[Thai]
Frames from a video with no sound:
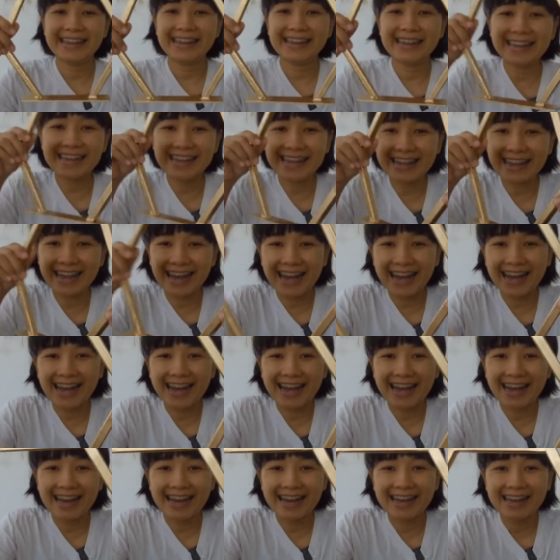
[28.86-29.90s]
นี่ค่ะ
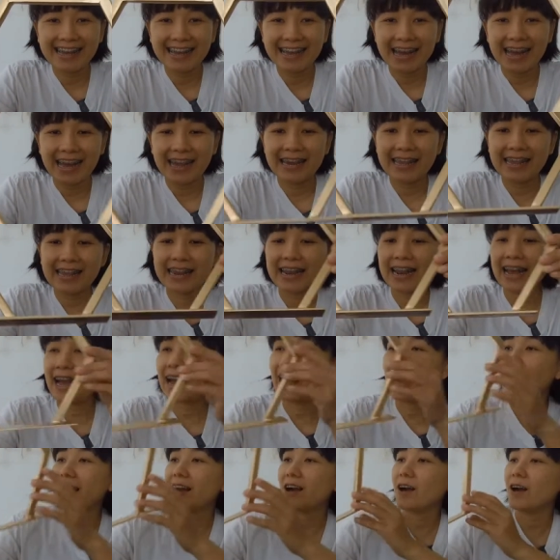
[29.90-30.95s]
อันนี้นะ
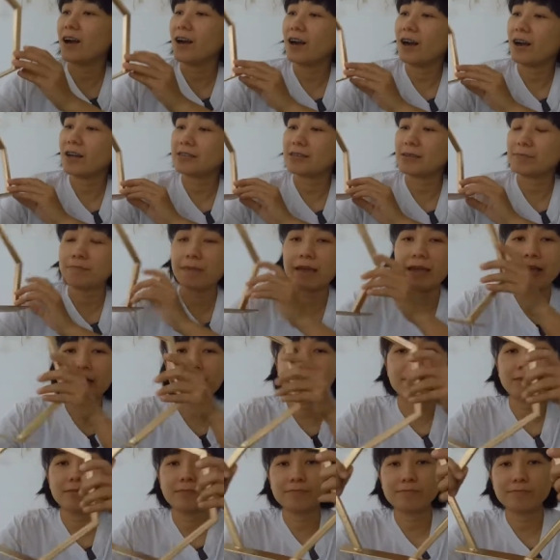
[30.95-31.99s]
คะก็จะเป็น
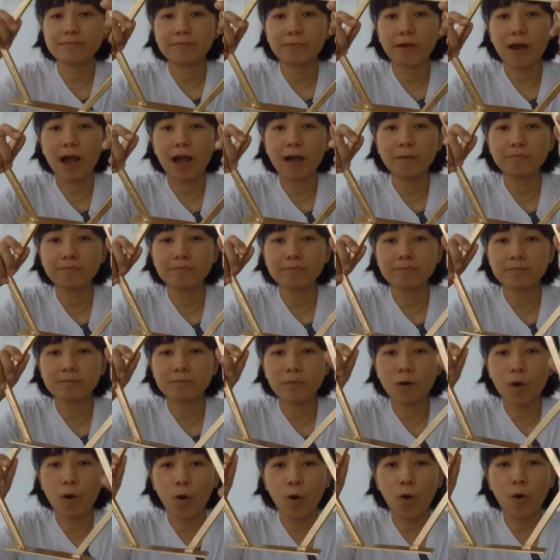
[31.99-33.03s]
พร็อพ
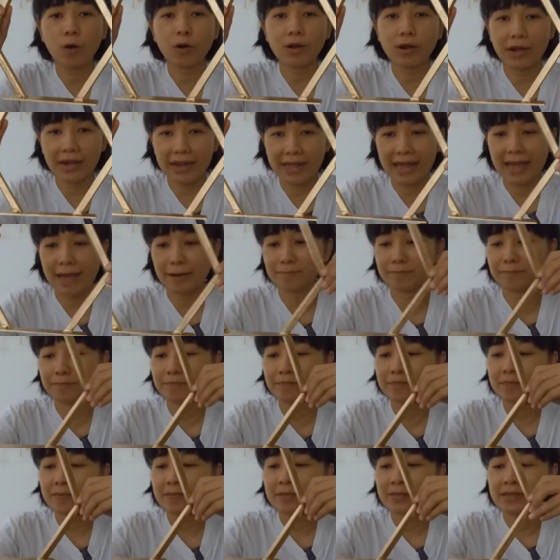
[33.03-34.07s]
หกเหลี่ยม
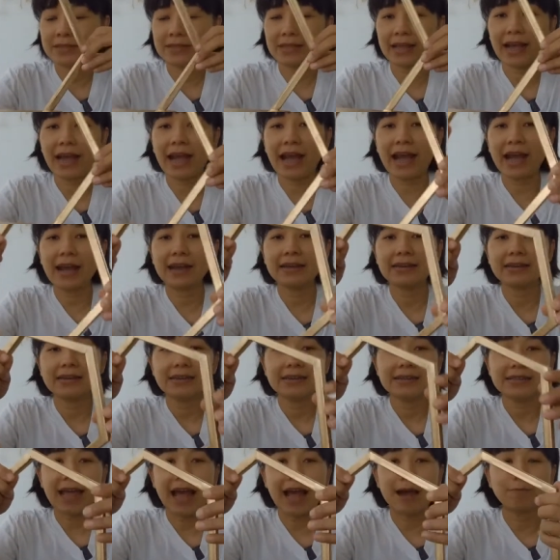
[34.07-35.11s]
นะคะ
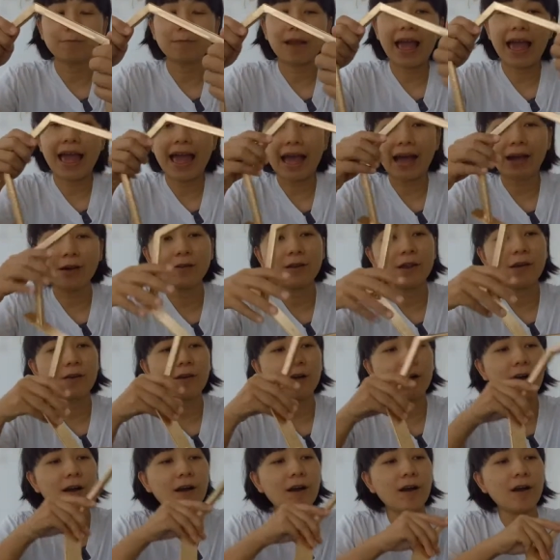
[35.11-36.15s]
ทำแล้ว
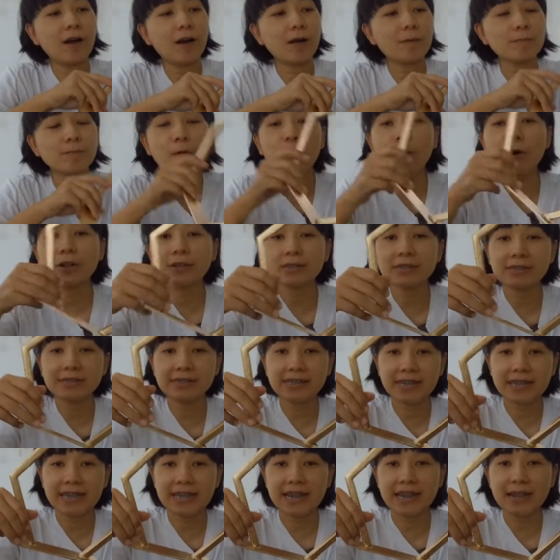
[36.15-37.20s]
ก็พ่น
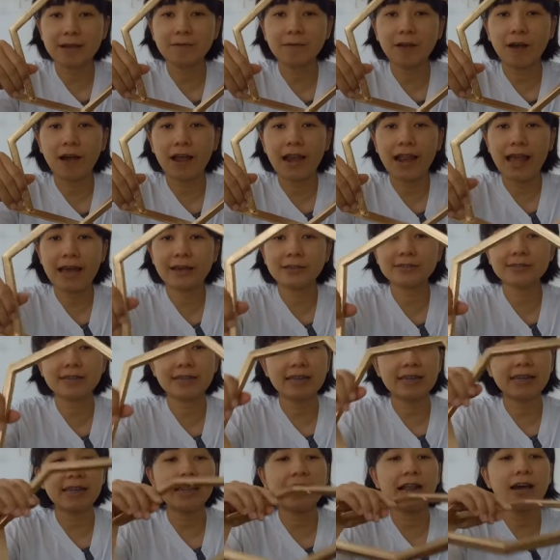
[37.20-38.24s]
สีเรียบร้อยแล้วสี
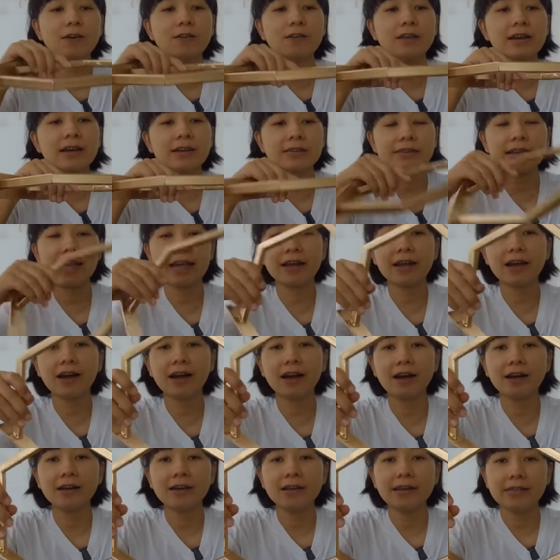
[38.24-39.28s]
ที่เราเลือกใช้ก็
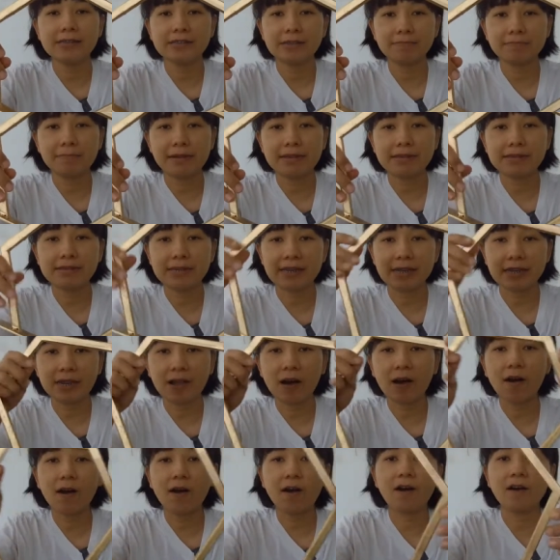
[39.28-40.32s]
จะเป็นสีท
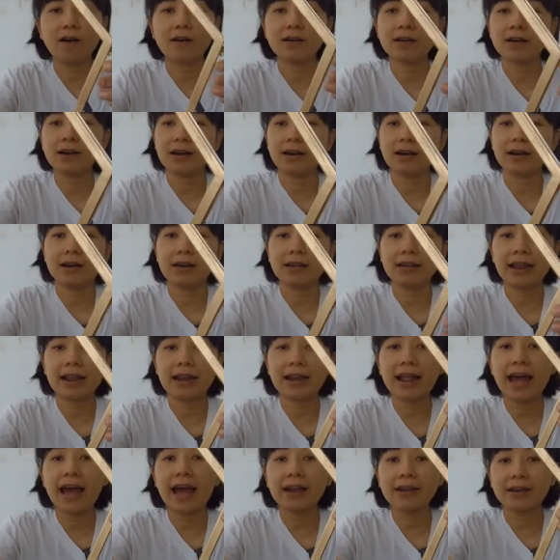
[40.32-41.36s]
อง
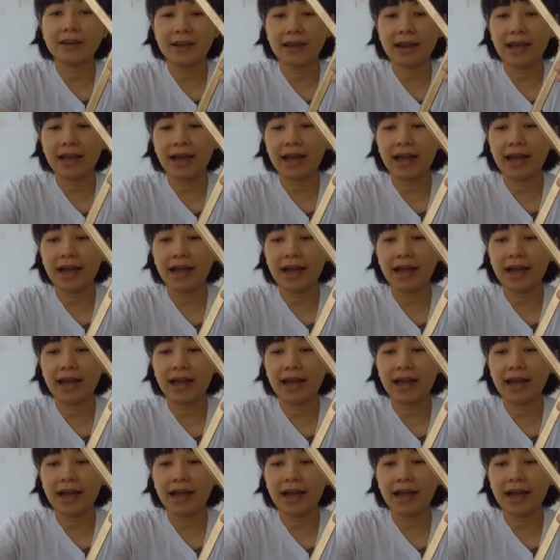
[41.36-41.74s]
ด้านๆหน่อยนะ